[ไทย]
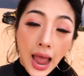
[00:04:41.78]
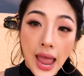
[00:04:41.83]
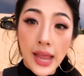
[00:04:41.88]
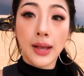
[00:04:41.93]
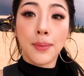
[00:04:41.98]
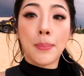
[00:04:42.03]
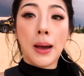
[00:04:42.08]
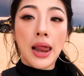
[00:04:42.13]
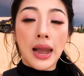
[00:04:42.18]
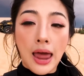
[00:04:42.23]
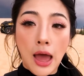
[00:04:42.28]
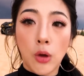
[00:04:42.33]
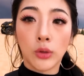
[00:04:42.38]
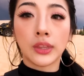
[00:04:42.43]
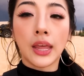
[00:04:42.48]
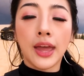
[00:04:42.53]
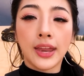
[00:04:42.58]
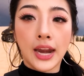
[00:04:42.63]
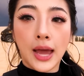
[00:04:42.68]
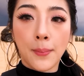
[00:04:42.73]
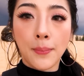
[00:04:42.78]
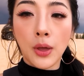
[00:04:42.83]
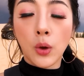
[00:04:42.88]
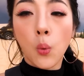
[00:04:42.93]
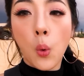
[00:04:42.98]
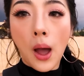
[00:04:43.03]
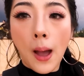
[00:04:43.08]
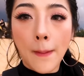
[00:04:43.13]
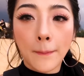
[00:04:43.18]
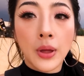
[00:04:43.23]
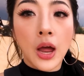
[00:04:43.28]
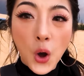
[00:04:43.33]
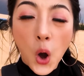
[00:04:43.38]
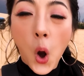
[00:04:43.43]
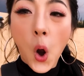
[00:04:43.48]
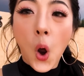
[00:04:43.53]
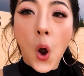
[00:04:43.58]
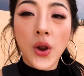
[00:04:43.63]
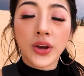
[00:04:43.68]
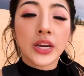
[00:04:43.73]
คล้ายกับบ้านเราแต่นางมีความ
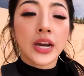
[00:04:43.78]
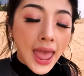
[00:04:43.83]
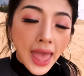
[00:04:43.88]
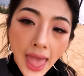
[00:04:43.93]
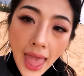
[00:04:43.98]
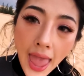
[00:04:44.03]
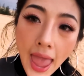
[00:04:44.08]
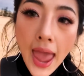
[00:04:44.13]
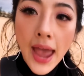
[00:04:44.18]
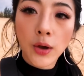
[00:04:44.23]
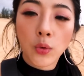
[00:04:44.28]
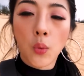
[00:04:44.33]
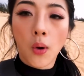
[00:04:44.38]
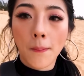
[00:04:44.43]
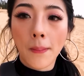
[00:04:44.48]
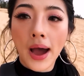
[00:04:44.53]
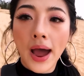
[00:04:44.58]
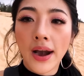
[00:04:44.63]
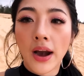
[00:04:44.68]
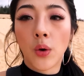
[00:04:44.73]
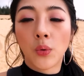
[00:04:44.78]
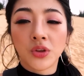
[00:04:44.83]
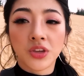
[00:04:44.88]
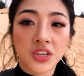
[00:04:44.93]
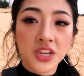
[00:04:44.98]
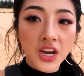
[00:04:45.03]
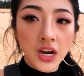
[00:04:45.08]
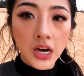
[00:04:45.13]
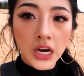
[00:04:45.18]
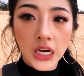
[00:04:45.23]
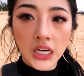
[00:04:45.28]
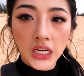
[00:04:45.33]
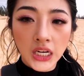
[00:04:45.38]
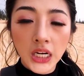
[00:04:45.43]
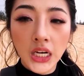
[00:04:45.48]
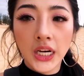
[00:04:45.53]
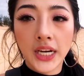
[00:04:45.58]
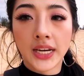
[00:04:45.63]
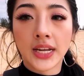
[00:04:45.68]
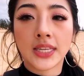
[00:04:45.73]
ร้อนแห้งกว่าบ้านเราเยอะ
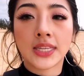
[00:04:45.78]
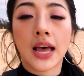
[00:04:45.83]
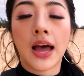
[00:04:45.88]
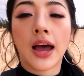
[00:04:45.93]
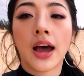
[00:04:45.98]
เลยนะ